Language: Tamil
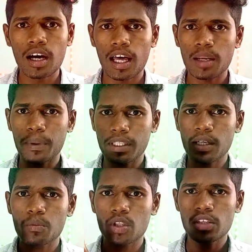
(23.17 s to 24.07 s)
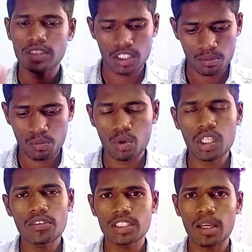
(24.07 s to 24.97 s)
அதில் பார்த்தீங்கன்னா முதல் விஷயம்
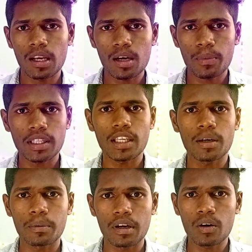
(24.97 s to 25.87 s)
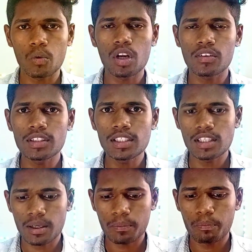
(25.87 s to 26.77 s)
முதல் விஷயம் என்னென்னு பார்த்தீங்க அப்படின்னா உங்களுக்கு வந்து
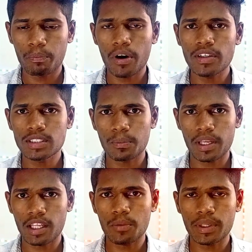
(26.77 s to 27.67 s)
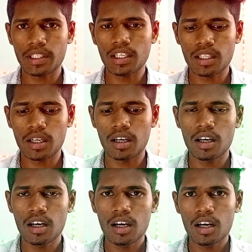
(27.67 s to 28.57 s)
இந்த பவர் சப்ளை அதாவது பார்த்தீங்கன்னா இந்த
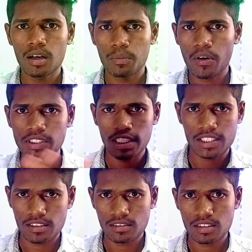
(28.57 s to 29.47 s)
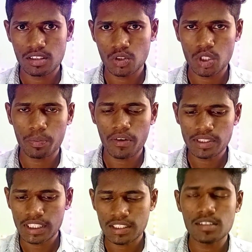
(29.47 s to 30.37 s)
பவர் செக்ஷன்ஸ் இந்த
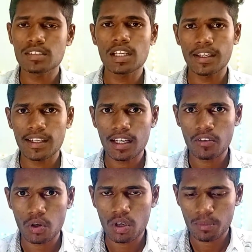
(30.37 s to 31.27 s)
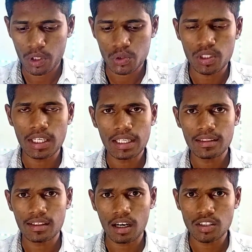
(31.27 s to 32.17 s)
பவர் செக்ஷன்ஸில் என்னென்ன வரும் நம்ம சொல்லிடுறேன்
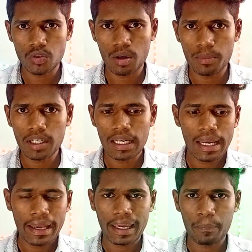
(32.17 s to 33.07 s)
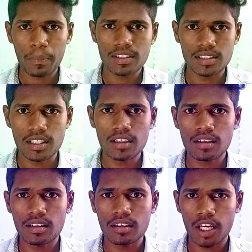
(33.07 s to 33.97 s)
இந்த டிரான்ஸ்ஃபார்மர் கெப்பாசிட்டர்
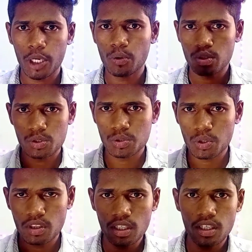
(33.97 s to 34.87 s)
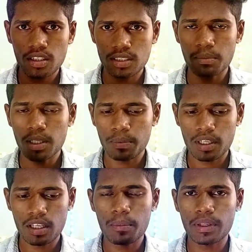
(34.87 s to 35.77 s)
டயோடு ஸோ இந்த
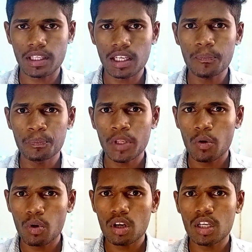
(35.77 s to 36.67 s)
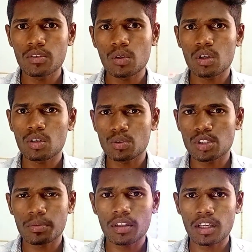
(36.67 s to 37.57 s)
சம்மந்தப்பட்டதெல்லாம் பார்த்தீங்கன்னா ஓரளவு உங்களுக்கு
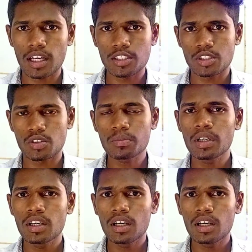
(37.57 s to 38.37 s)
கொஞ்சமாவது நாலேஜ் இருக்கணும்